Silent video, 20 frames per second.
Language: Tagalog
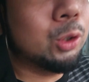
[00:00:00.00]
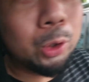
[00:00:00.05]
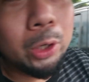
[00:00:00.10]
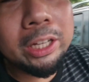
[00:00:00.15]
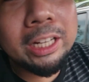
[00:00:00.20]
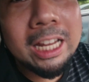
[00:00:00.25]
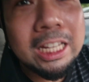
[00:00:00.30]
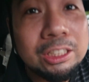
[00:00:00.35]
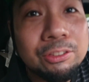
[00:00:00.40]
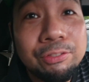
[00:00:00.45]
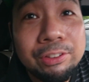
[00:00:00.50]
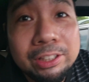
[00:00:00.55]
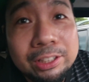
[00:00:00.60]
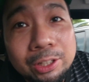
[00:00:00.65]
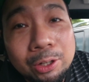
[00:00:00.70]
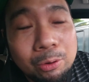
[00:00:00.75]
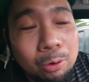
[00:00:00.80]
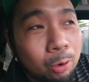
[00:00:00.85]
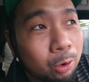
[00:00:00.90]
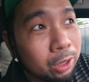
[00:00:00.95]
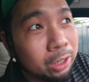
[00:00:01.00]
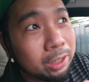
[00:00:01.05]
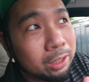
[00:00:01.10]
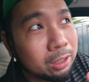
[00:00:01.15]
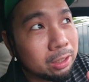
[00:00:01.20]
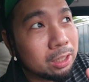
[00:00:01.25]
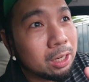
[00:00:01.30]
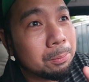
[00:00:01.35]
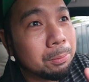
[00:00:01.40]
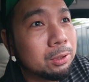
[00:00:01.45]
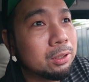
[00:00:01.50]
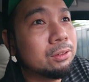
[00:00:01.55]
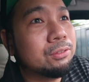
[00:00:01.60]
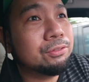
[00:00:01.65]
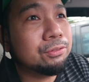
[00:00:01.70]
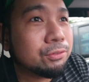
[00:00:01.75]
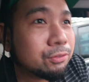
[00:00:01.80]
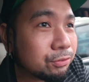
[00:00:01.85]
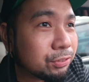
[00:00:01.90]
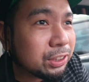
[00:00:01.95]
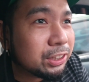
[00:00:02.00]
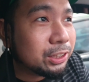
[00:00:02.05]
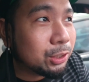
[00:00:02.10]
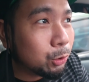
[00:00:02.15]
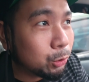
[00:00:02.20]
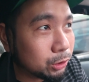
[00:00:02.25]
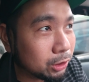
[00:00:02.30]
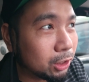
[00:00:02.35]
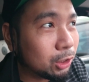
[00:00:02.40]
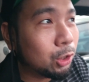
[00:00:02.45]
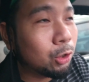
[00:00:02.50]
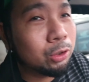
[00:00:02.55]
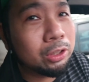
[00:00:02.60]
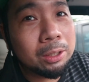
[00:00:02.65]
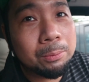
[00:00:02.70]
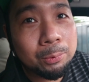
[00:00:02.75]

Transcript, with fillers: So yung last video or a couple of videos ago,